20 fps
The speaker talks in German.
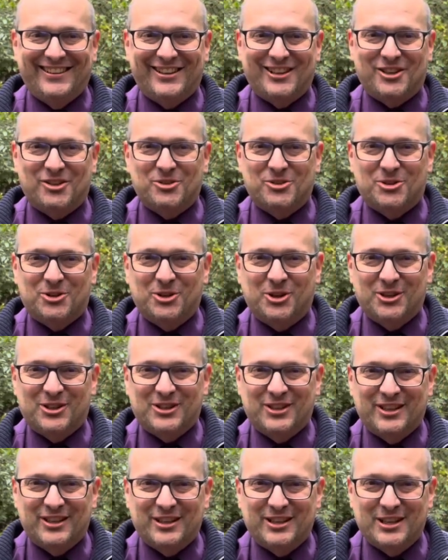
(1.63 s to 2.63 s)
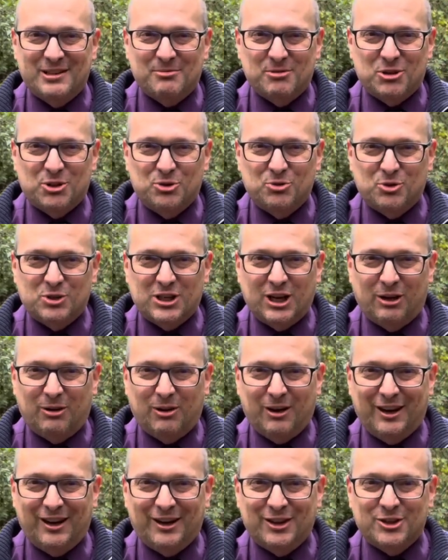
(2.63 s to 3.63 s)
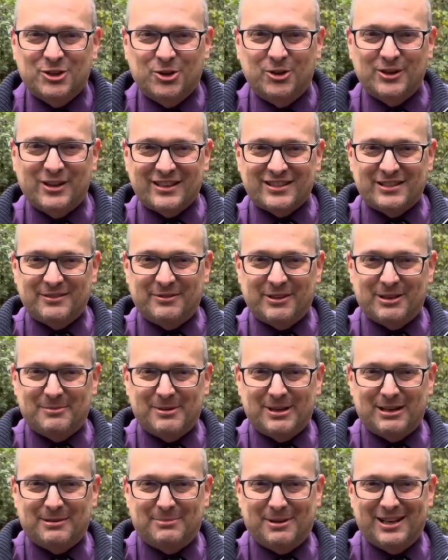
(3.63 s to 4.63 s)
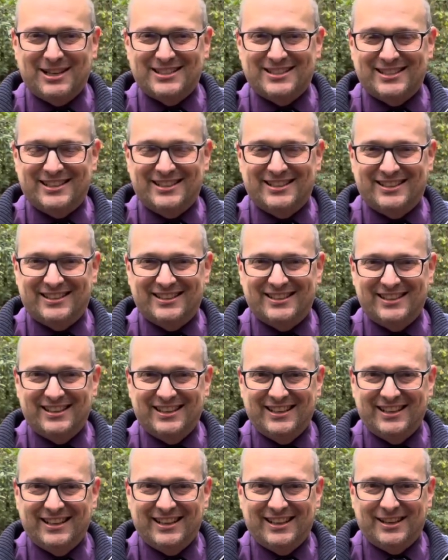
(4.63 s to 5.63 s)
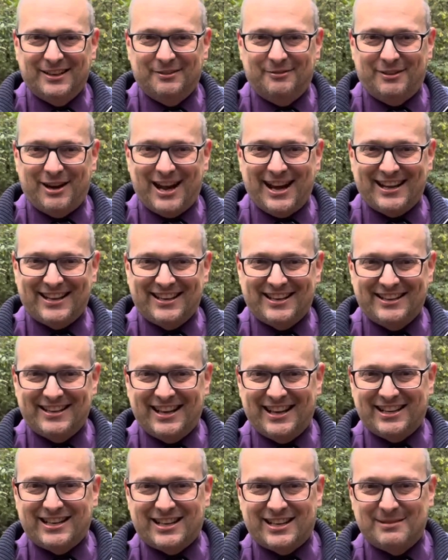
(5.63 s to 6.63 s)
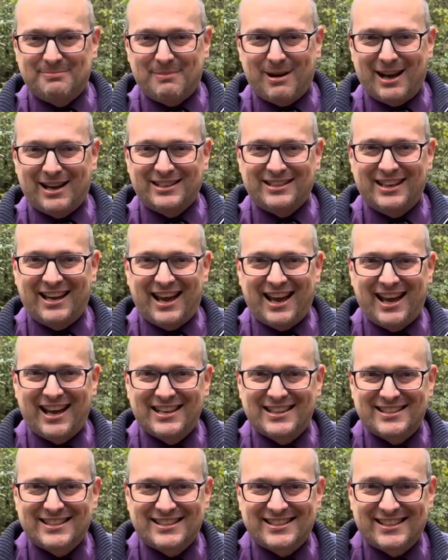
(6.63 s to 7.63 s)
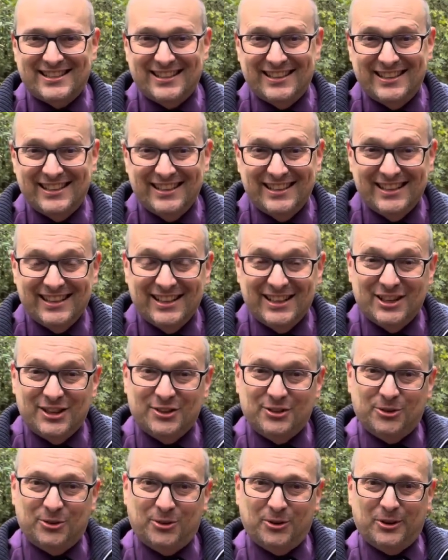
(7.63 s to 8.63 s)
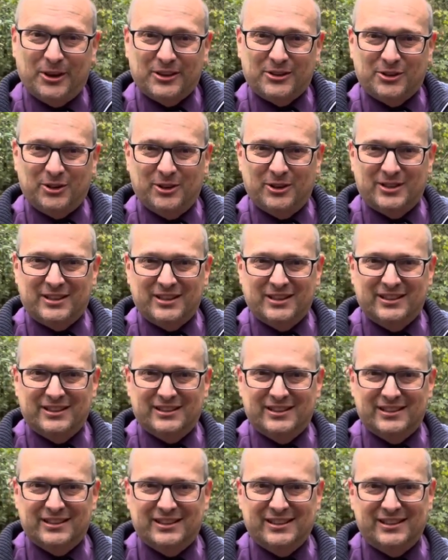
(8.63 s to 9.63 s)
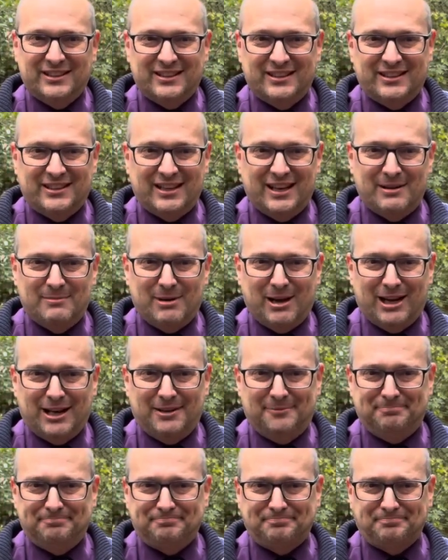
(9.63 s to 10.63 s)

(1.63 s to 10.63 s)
Grüß Gott, liebes Zuschauer, schön, dass Sie wieder mit dabei sind. Wagenknecht macht ernst, so das heutige Thema.